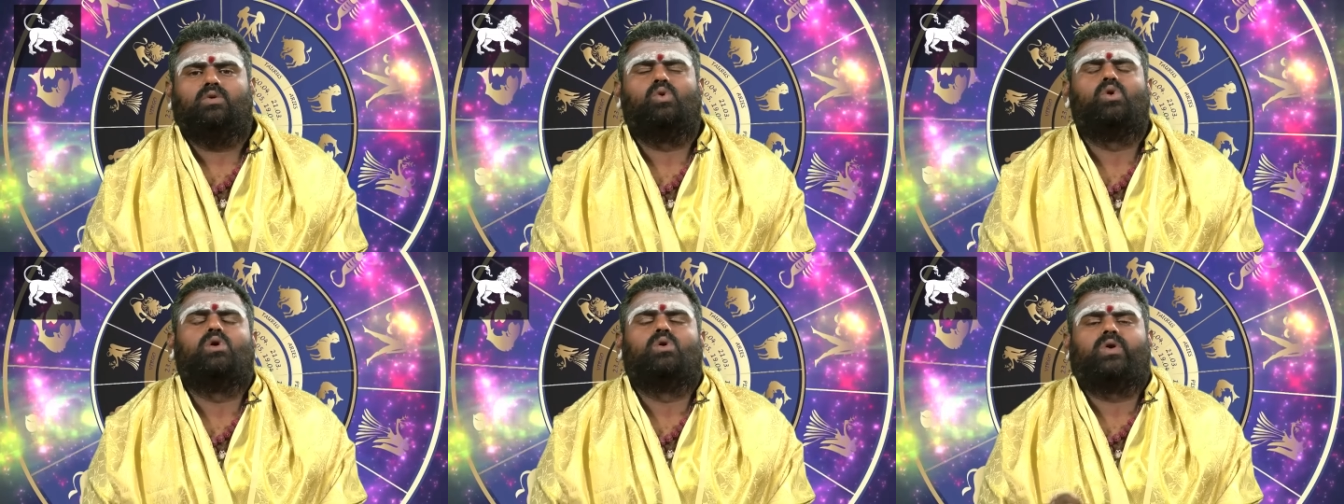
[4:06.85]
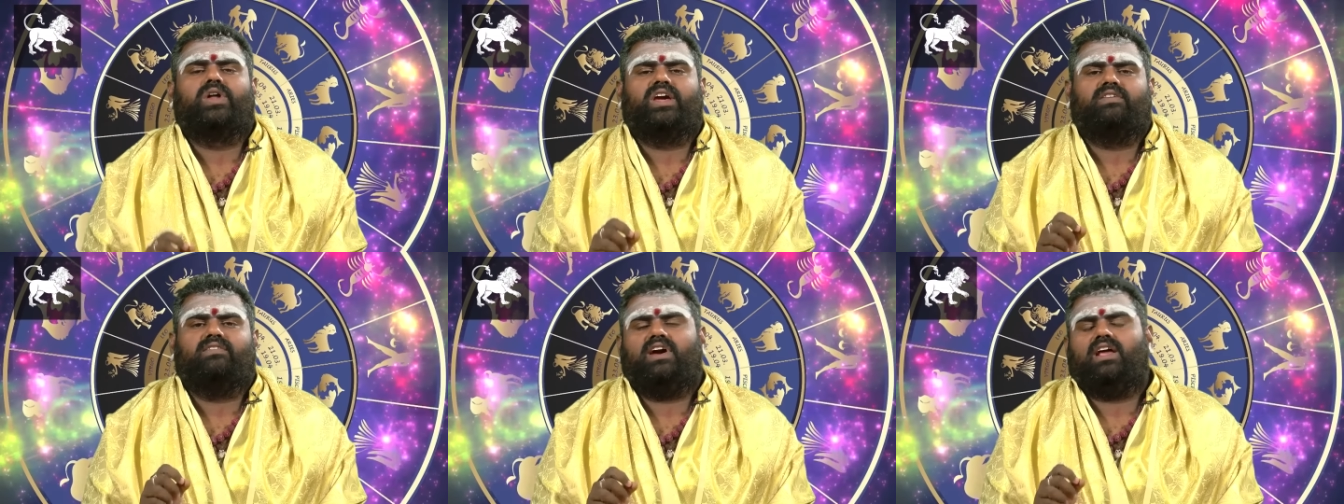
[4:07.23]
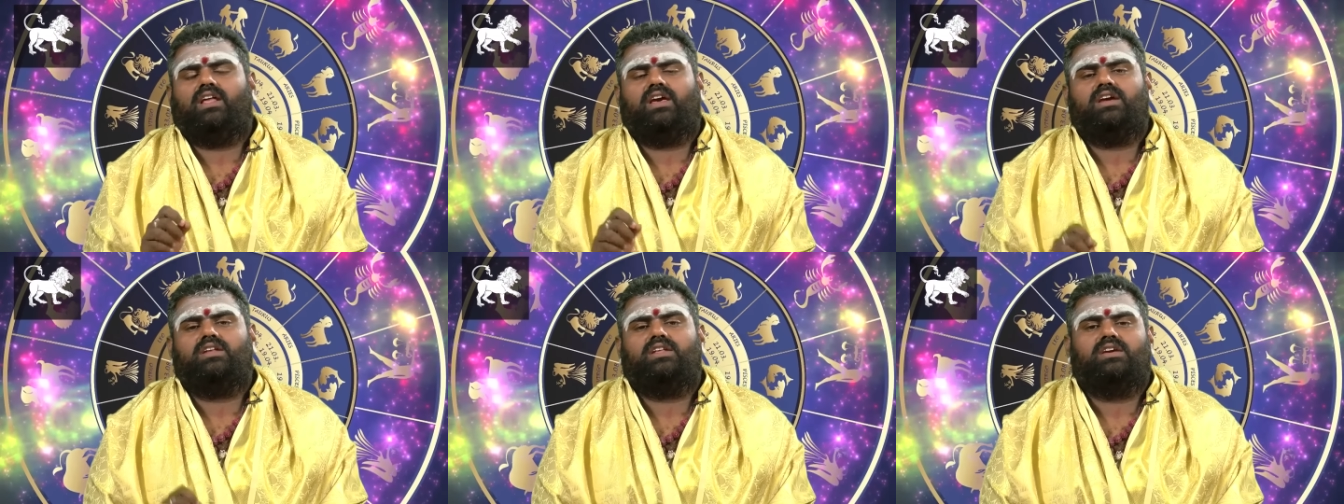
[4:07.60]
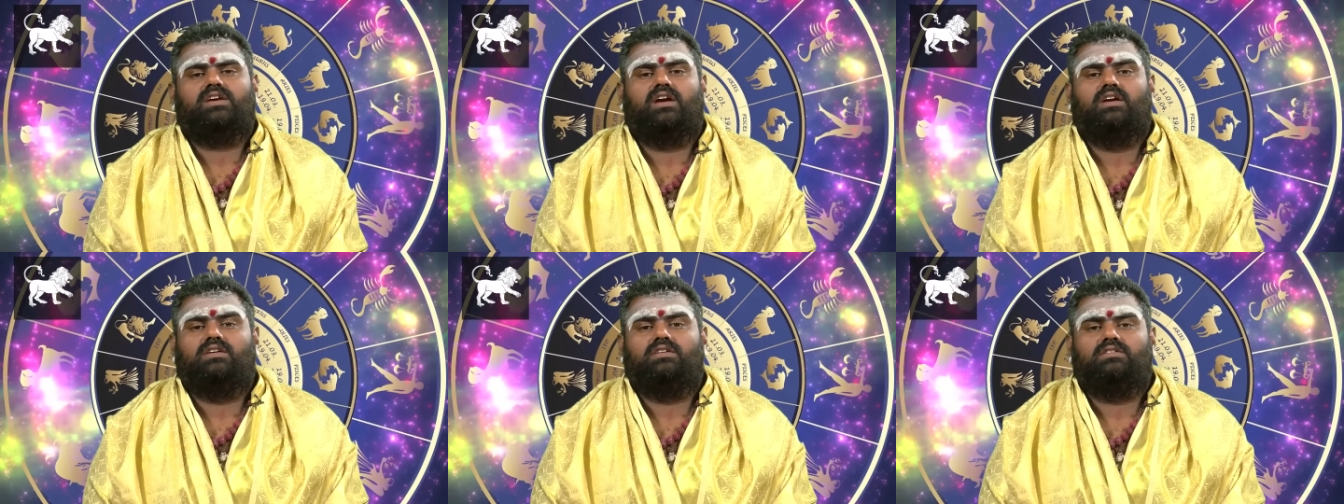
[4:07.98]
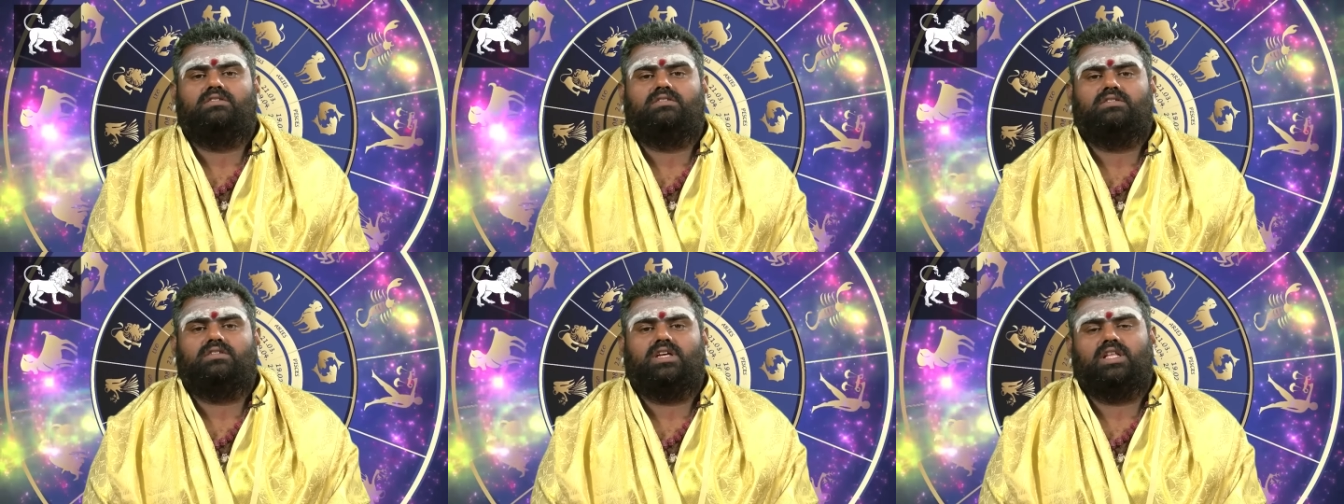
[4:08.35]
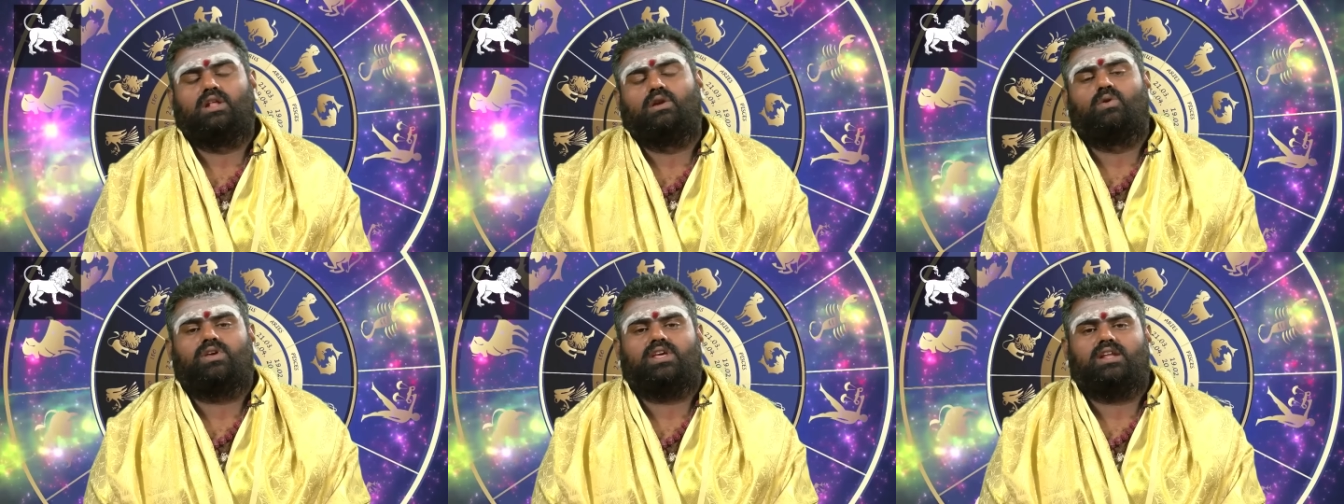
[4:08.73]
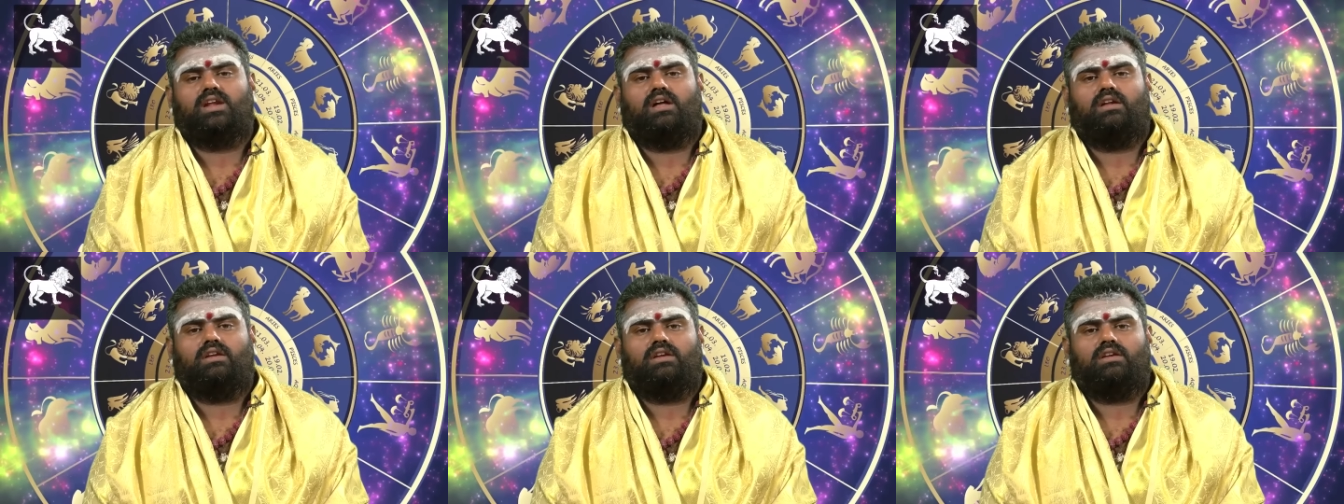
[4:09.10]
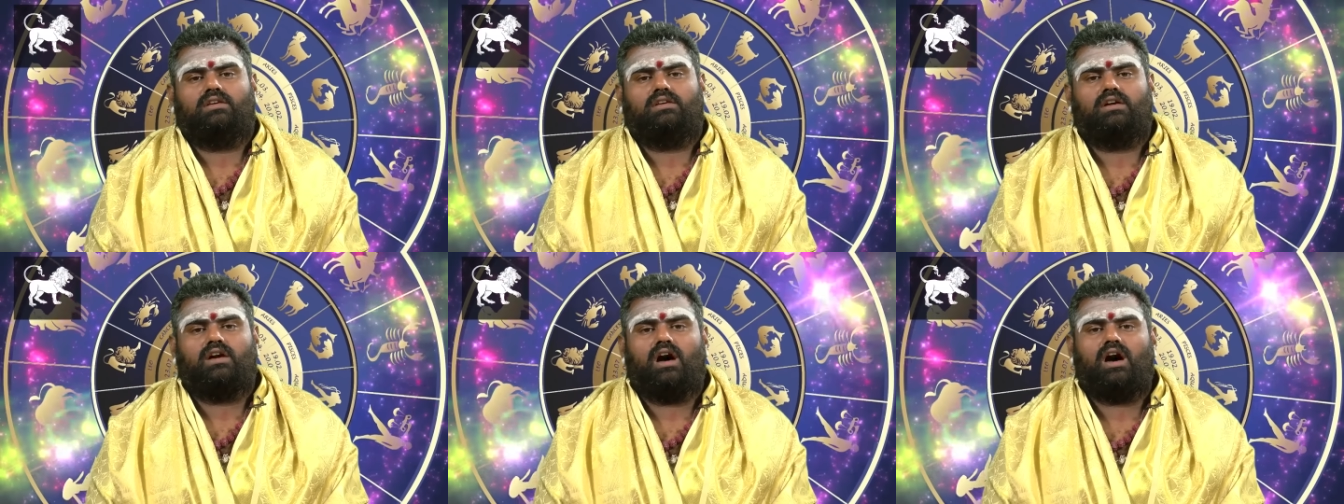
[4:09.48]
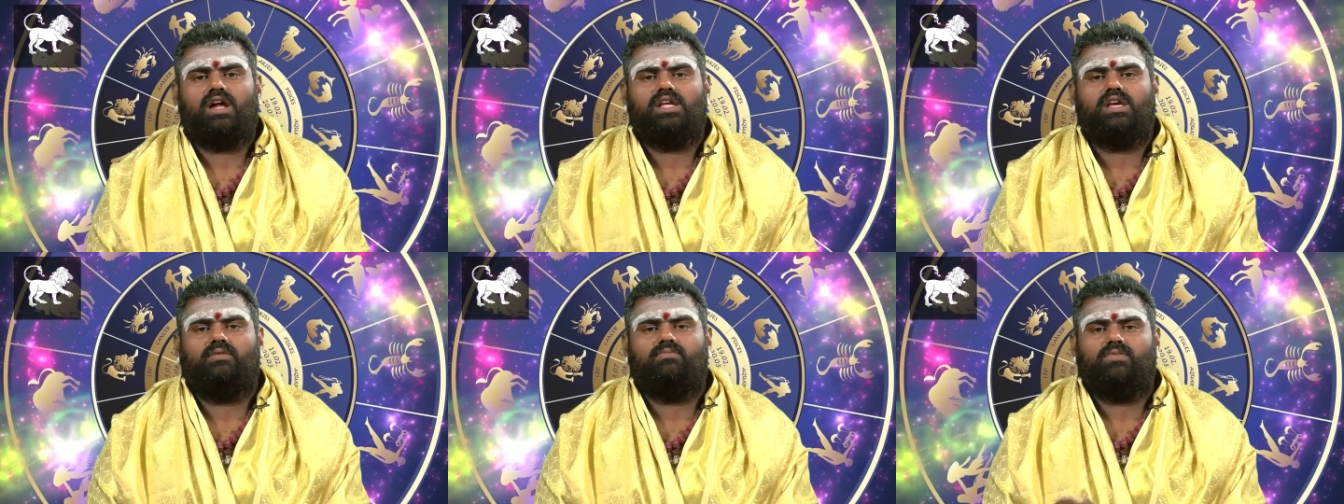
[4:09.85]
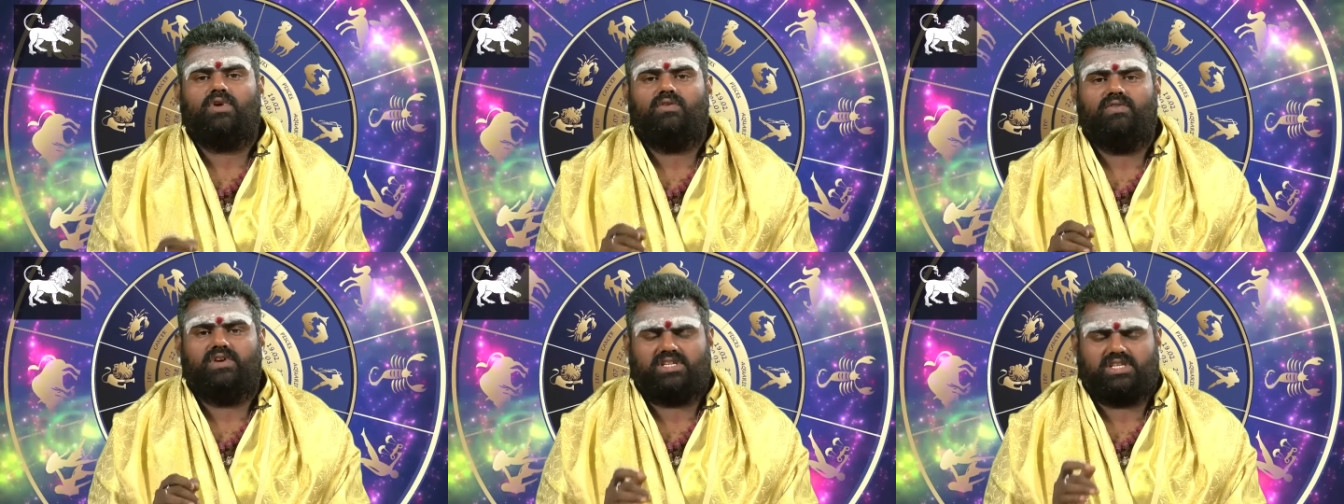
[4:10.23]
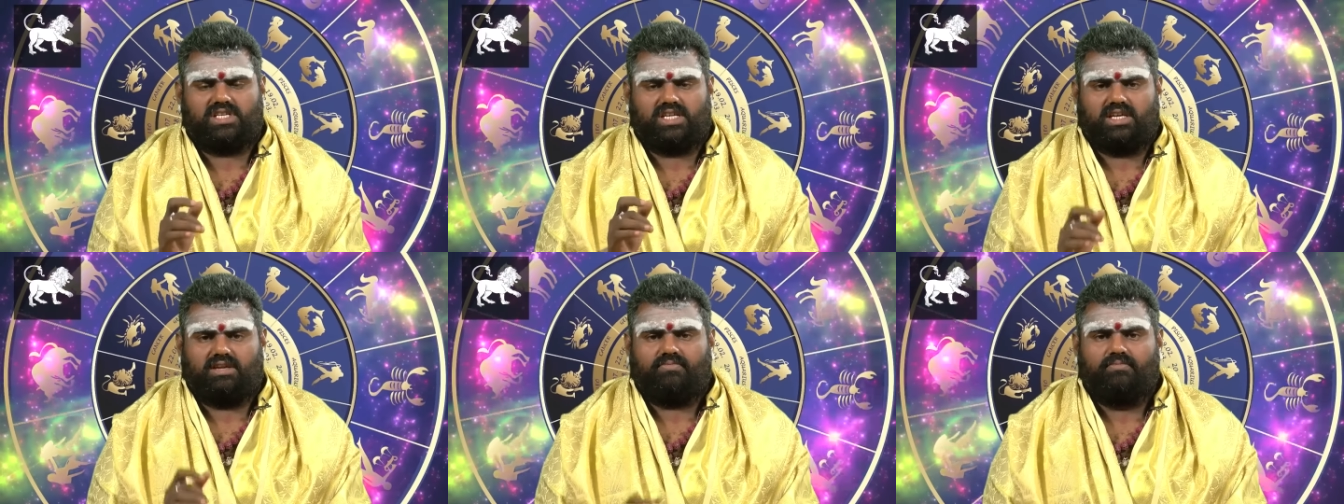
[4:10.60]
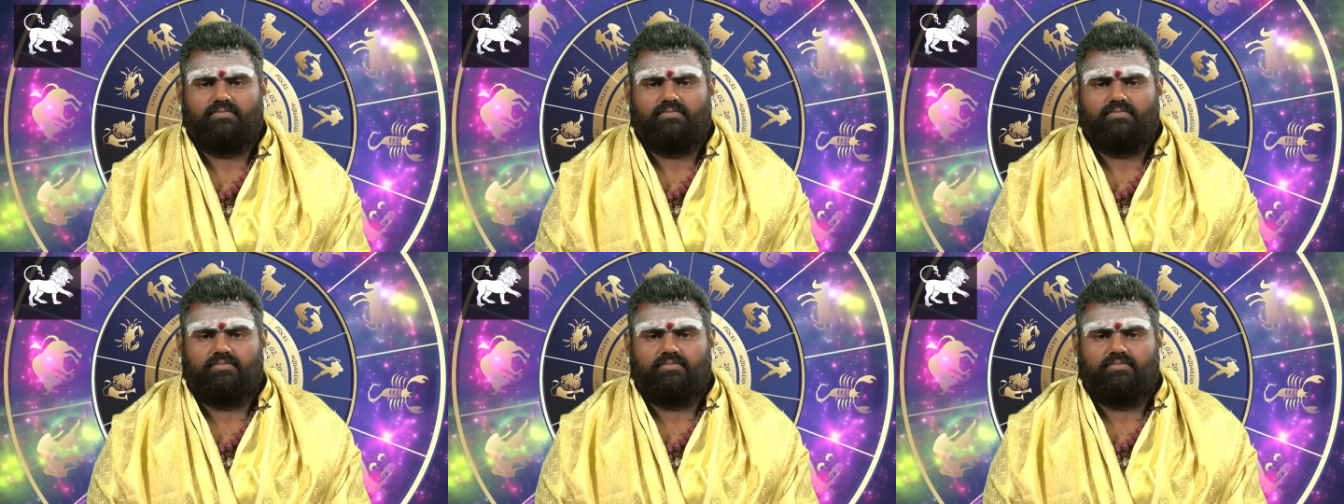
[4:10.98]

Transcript: உங்களுடைய வேலையை நீங்கள் எதிர்நோக்கினால் காரியம் வெற்றி